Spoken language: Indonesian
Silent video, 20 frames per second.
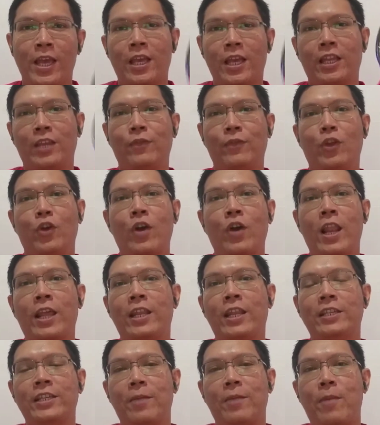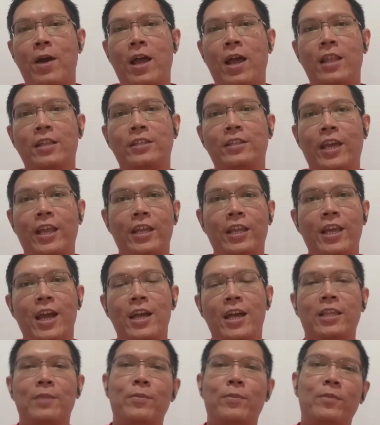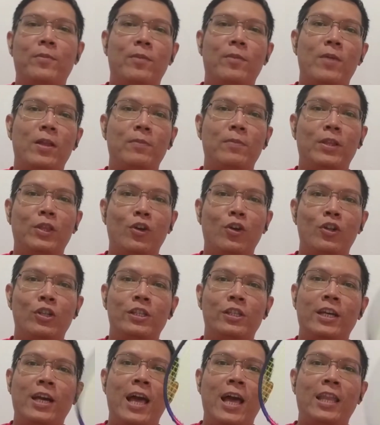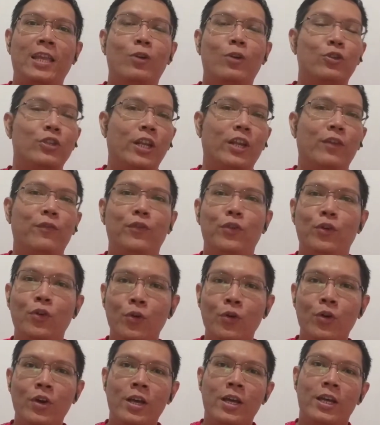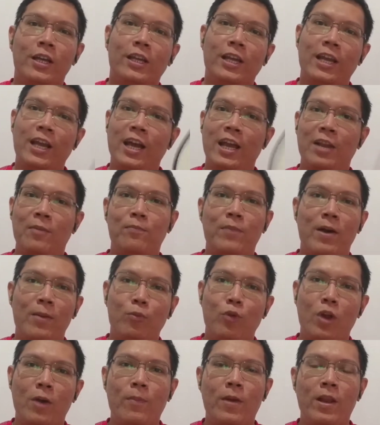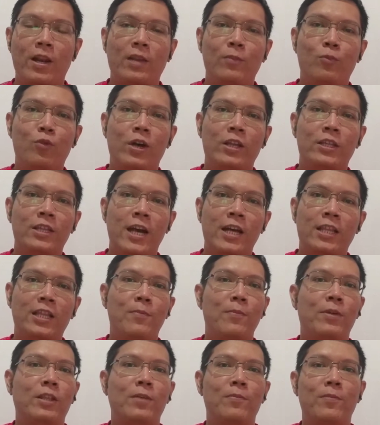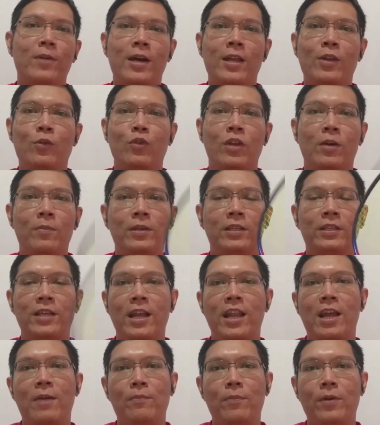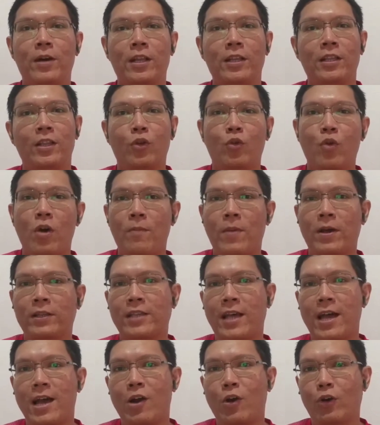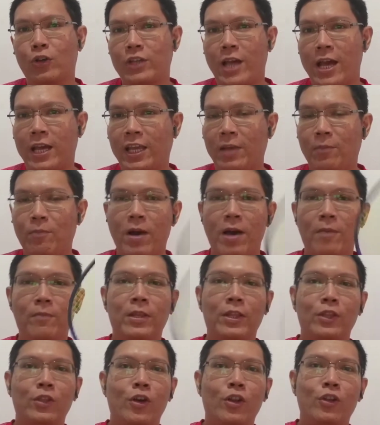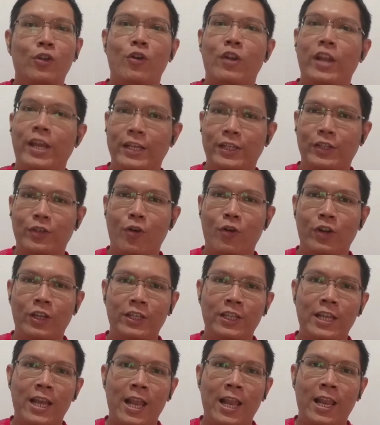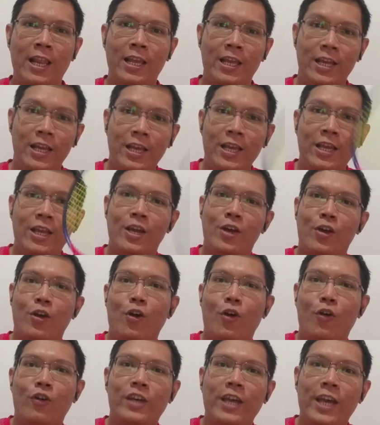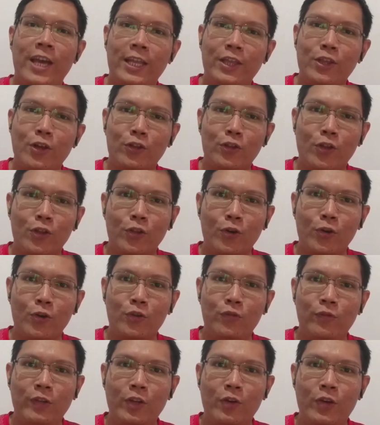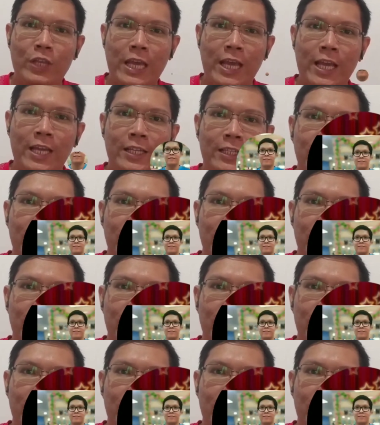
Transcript: Di video kali ini saya bakalan sharing ya teman-teman badminton sekaligus review Dengan 48 ribu aja teman-teman udah bisa dapat dua pasang kaos kaki badminton Yonex original Oke, tonton terus videonya